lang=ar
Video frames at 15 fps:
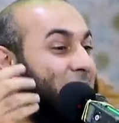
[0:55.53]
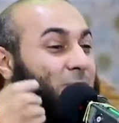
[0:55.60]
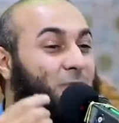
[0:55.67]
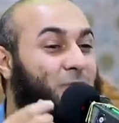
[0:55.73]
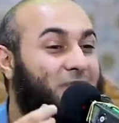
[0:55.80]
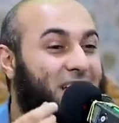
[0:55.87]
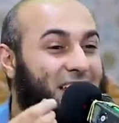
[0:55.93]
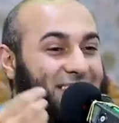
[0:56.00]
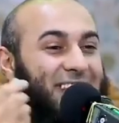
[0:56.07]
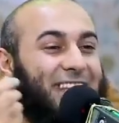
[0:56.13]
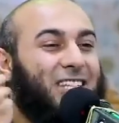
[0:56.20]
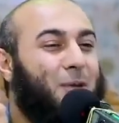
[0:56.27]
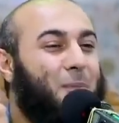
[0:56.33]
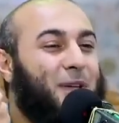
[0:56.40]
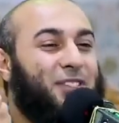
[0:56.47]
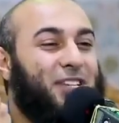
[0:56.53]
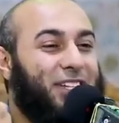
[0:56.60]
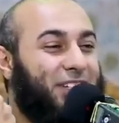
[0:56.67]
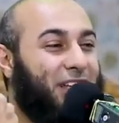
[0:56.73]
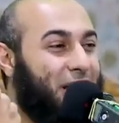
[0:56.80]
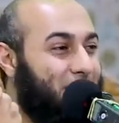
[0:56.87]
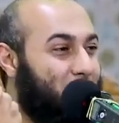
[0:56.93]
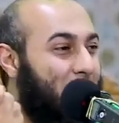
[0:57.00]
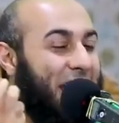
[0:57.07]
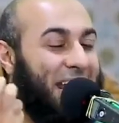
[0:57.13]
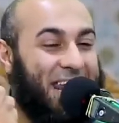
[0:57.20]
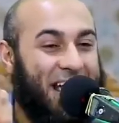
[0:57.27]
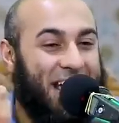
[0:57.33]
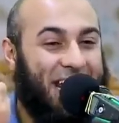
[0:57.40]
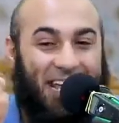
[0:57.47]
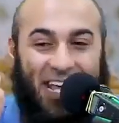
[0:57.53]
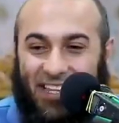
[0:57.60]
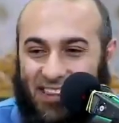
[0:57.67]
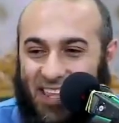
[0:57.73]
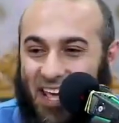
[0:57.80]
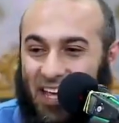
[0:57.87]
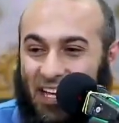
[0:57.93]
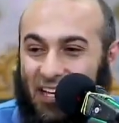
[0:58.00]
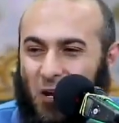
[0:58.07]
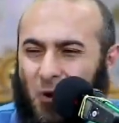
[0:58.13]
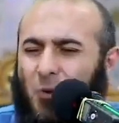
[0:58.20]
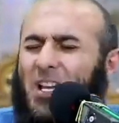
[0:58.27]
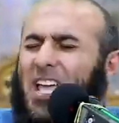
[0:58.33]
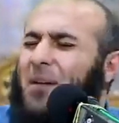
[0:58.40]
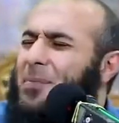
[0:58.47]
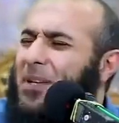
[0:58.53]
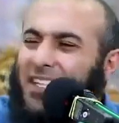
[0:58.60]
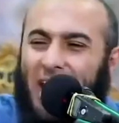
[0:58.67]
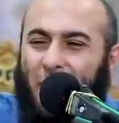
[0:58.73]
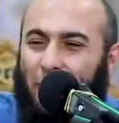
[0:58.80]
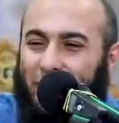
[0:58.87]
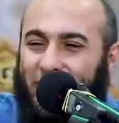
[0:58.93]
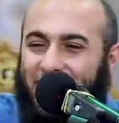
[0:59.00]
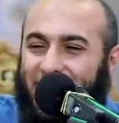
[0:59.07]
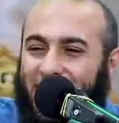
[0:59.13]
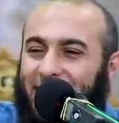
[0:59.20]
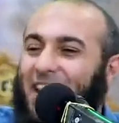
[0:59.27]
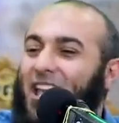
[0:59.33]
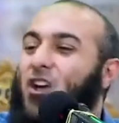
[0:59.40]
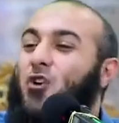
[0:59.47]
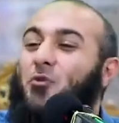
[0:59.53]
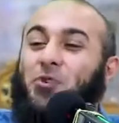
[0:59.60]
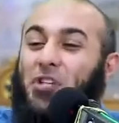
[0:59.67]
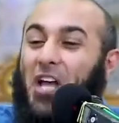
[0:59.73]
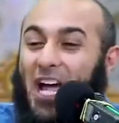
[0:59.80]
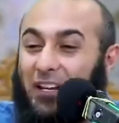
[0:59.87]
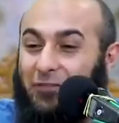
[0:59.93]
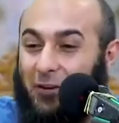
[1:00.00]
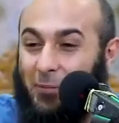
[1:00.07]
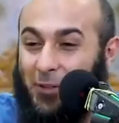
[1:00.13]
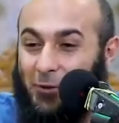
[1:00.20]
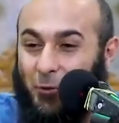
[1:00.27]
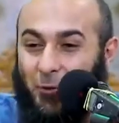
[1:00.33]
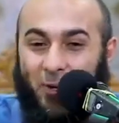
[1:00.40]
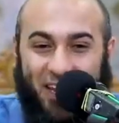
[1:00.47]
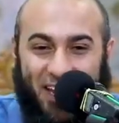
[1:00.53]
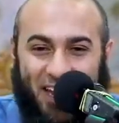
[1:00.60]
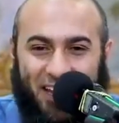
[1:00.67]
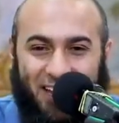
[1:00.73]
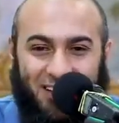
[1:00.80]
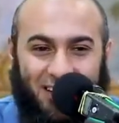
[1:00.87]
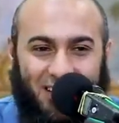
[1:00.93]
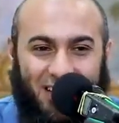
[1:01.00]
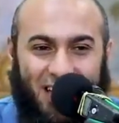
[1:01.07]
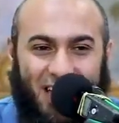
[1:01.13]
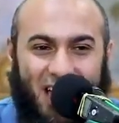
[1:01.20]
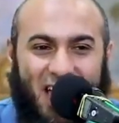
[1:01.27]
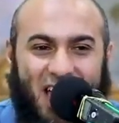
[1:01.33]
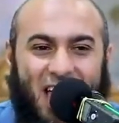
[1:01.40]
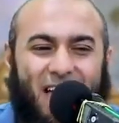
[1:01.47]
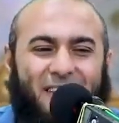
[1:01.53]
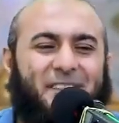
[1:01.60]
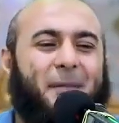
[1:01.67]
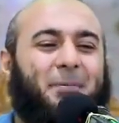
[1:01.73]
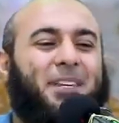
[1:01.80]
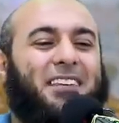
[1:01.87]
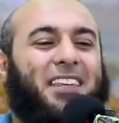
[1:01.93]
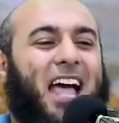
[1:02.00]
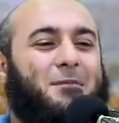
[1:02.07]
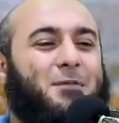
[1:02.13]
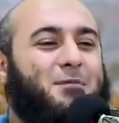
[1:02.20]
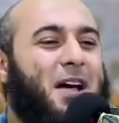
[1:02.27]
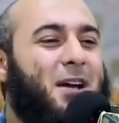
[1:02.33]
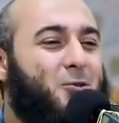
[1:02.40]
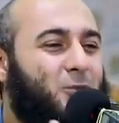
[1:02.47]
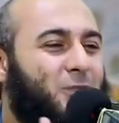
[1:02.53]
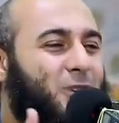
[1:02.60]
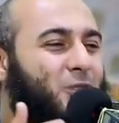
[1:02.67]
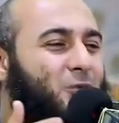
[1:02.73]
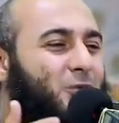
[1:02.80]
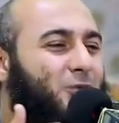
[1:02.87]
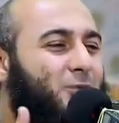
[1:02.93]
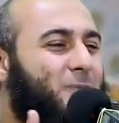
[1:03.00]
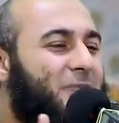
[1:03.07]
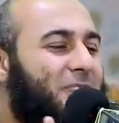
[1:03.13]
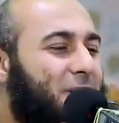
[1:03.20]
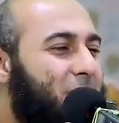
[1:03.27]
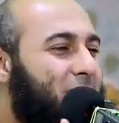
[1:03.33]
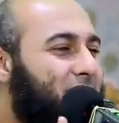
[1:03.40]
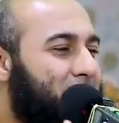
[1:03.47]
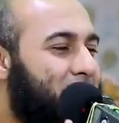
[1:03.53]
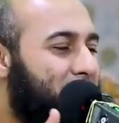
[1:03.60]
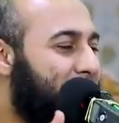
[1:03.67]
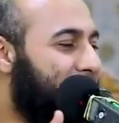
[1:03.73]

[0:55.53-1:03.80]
بت... ست بسيطة وعقلها على قدها وكبرت قوي في السن ومش عارفة بتقول ايه فبتتعامل مع كل الامور ببس...